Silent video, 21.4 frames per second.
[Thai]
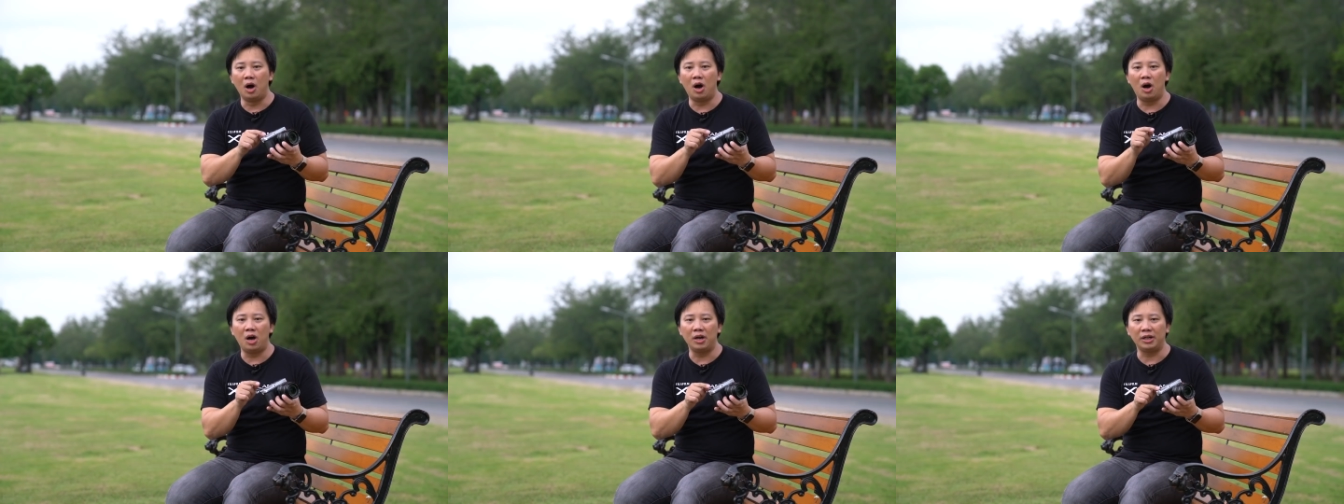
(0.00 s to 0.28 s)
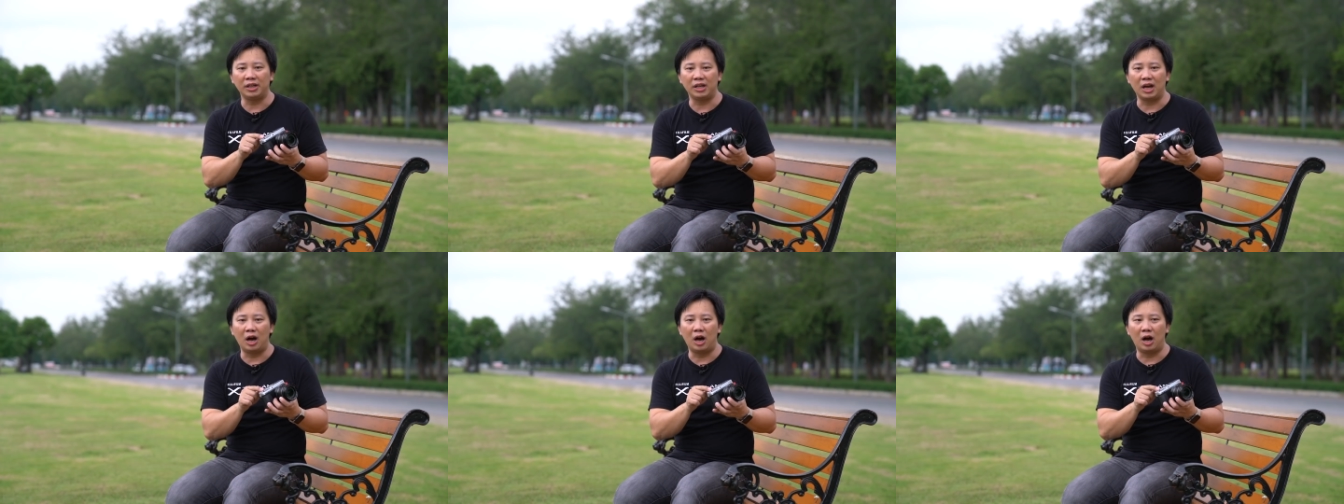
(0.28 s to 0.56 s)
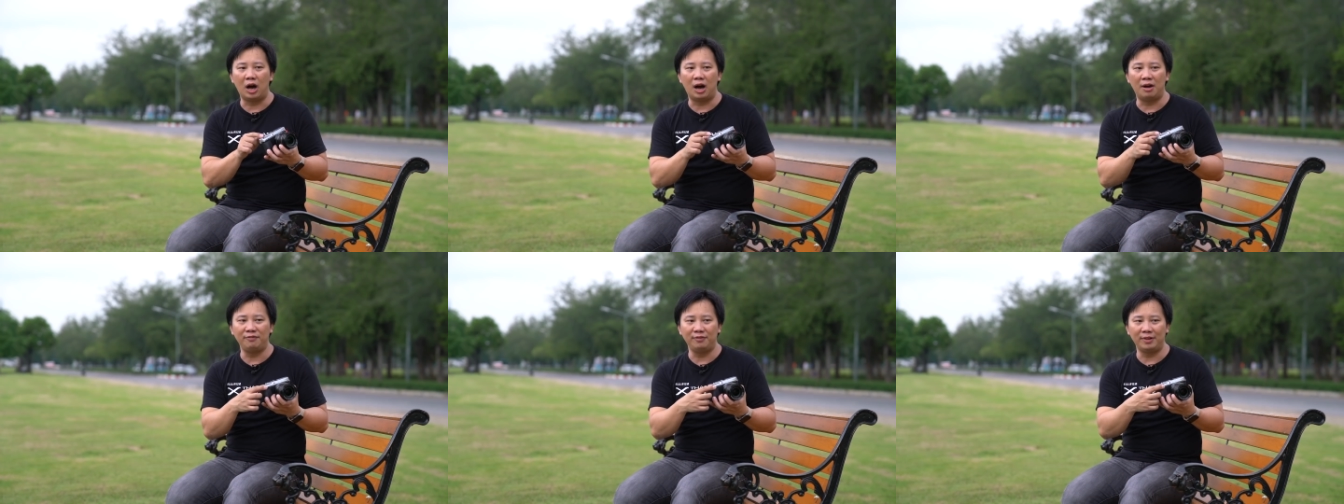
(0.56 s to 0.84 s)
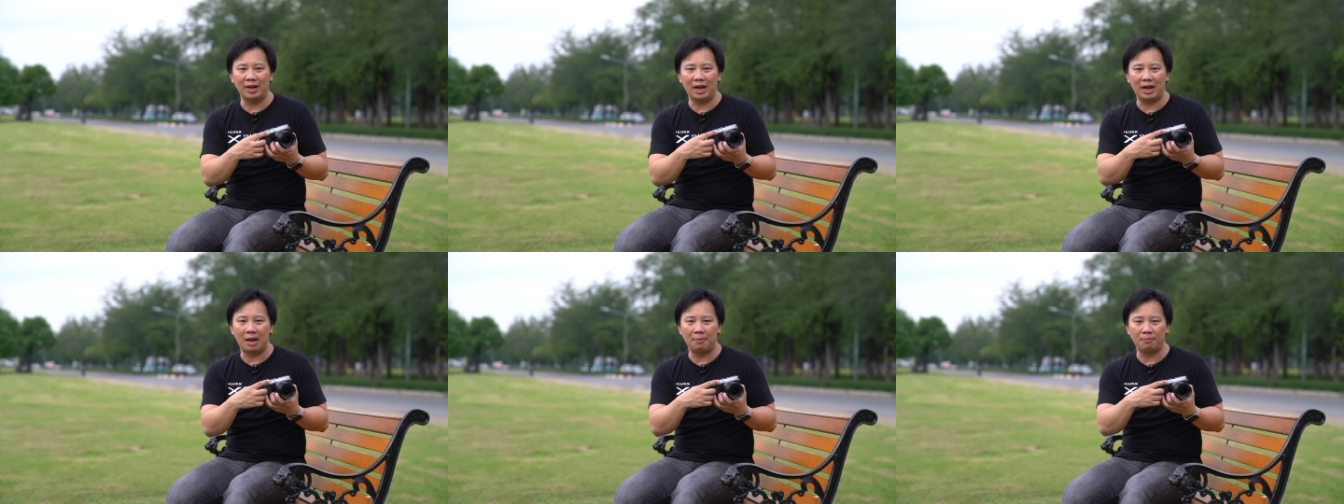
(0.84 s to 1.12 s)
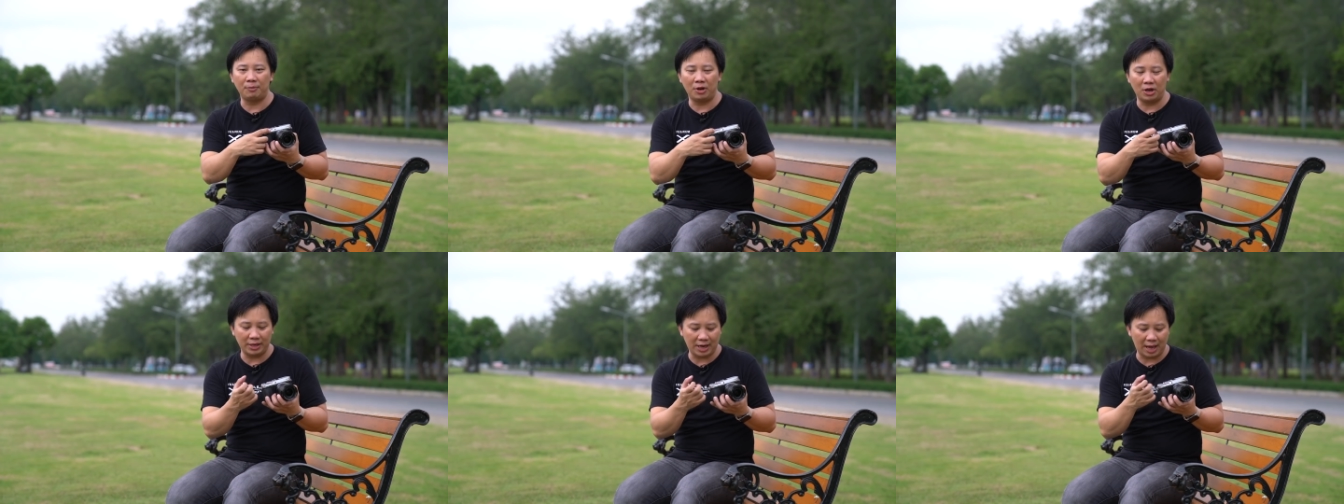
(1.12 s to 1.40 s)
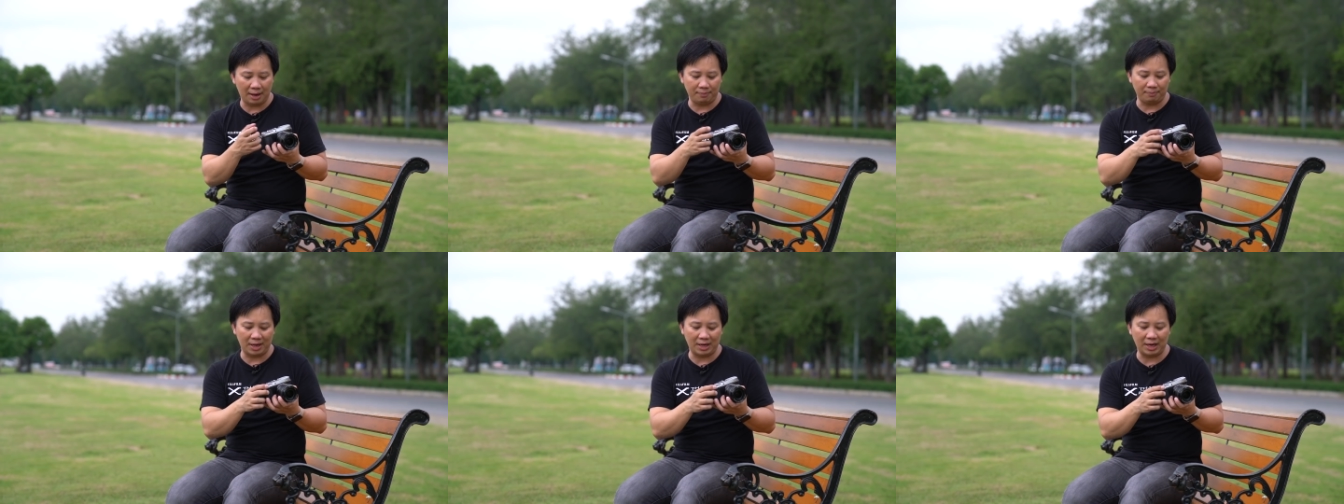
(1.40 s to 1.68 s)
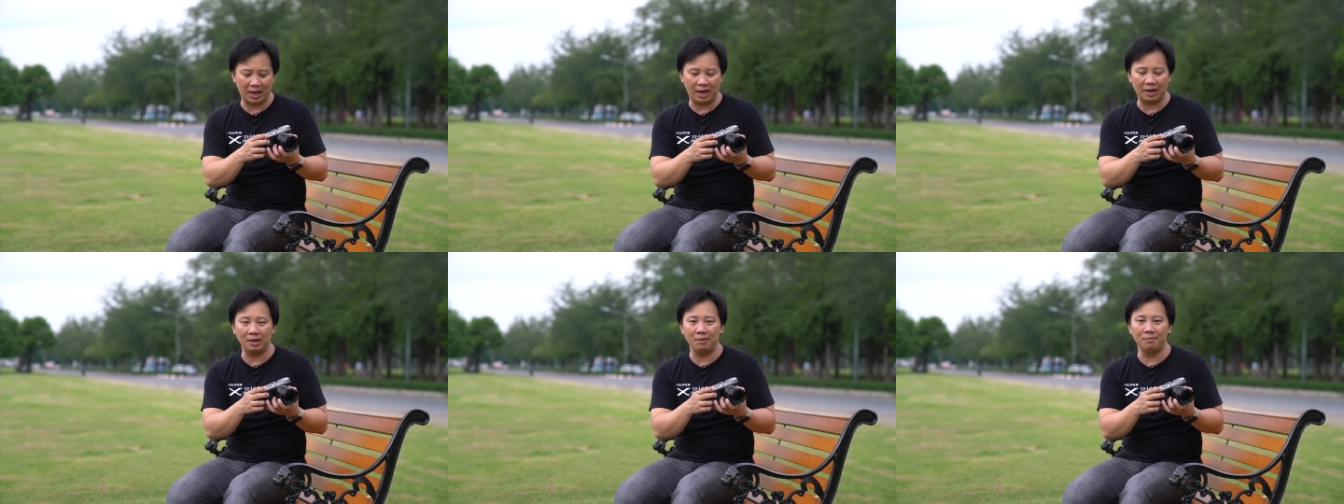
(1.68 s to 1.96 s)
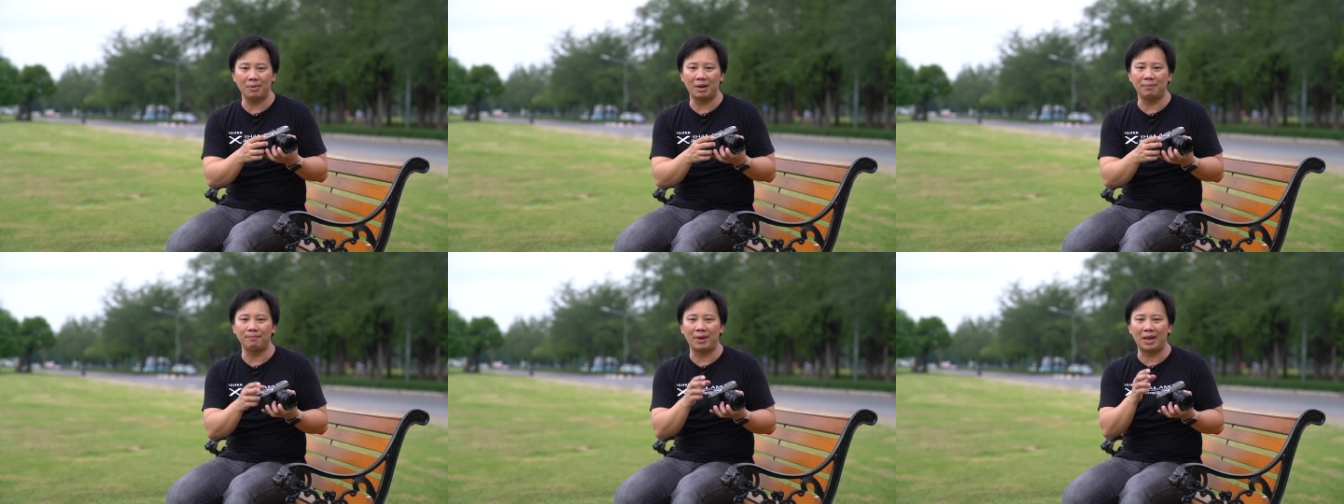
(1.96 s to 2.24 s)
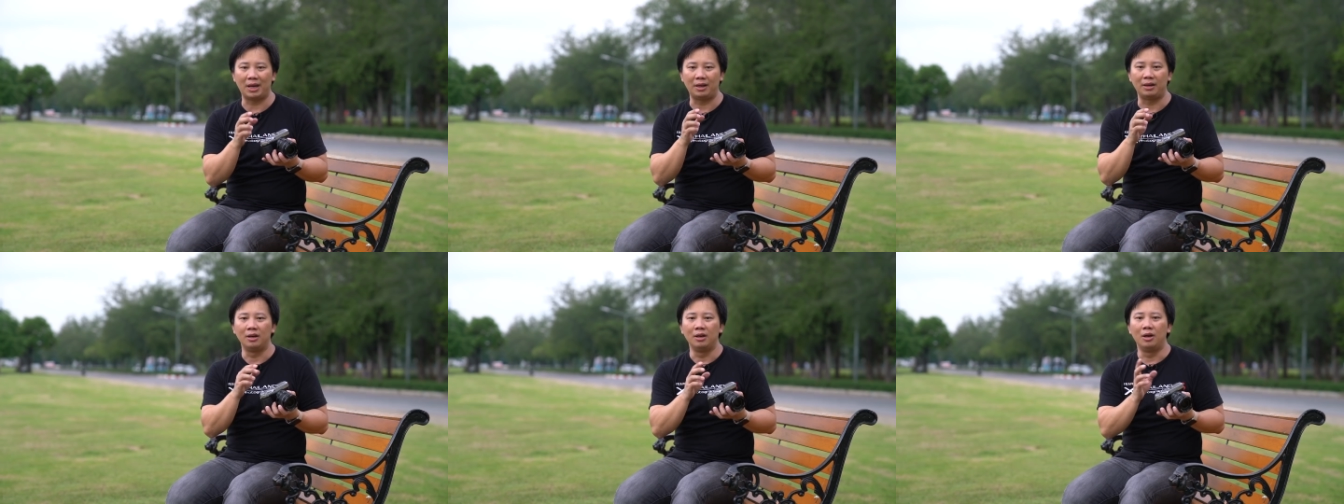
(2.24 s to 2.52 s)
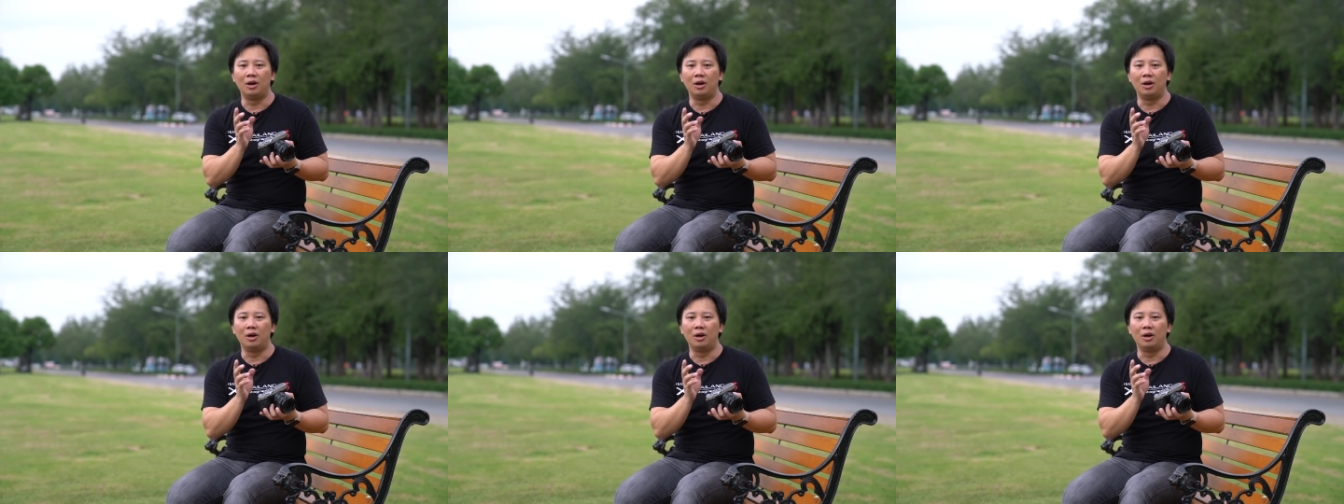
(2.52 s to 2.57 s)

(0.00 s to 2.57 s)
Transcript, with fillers: ออนกับออฟนะครับก็ดันมาทางที่มันเป็น